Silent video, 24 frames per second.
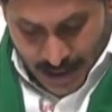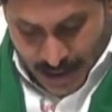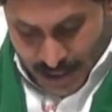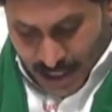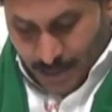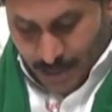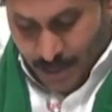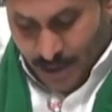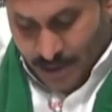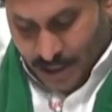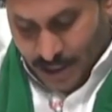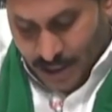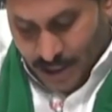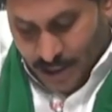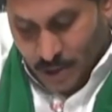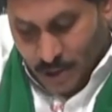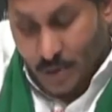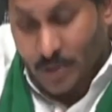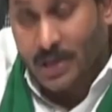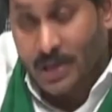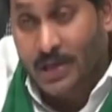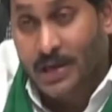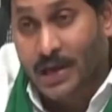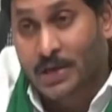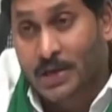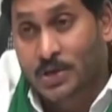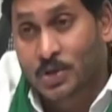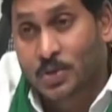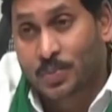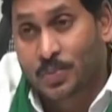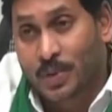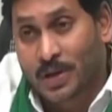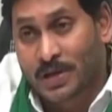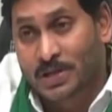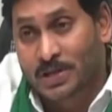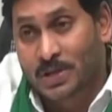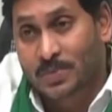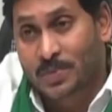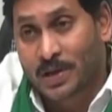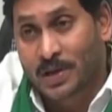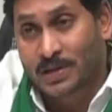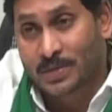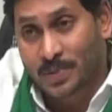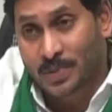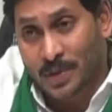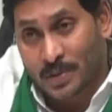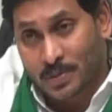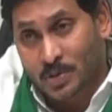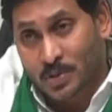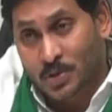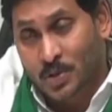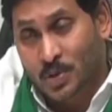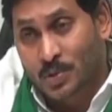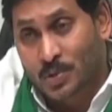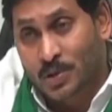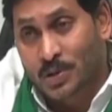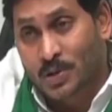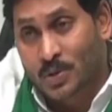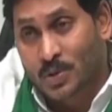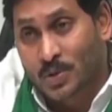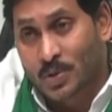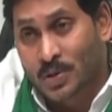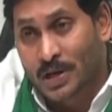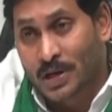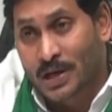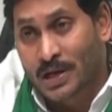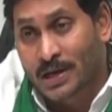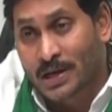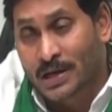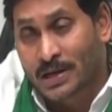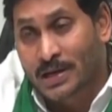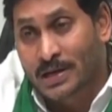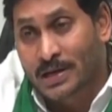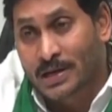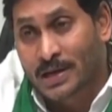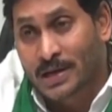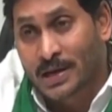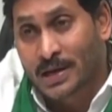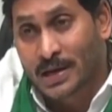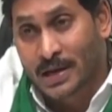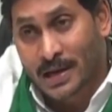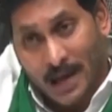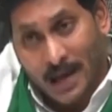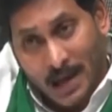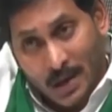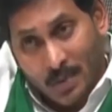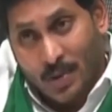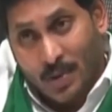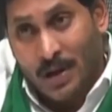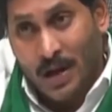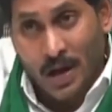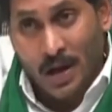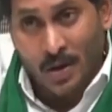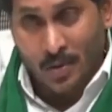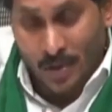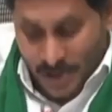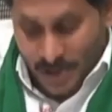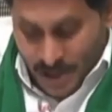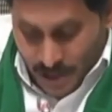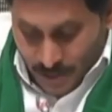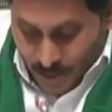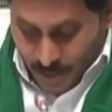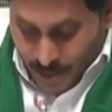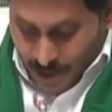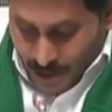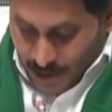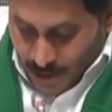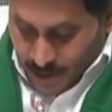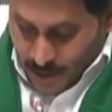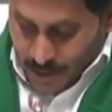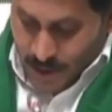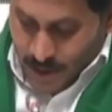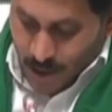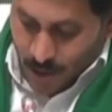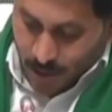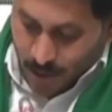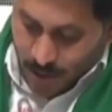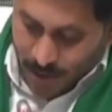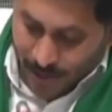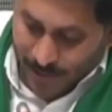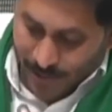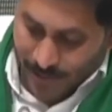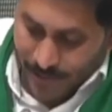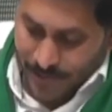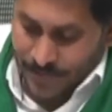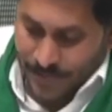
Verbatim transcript: జమ చేస్తున్న రైతు పక్షపాత ప్రభుత్వం అని కూడా గర్వంగా కూడా చెప్పగలుగుతా ఉన్నాం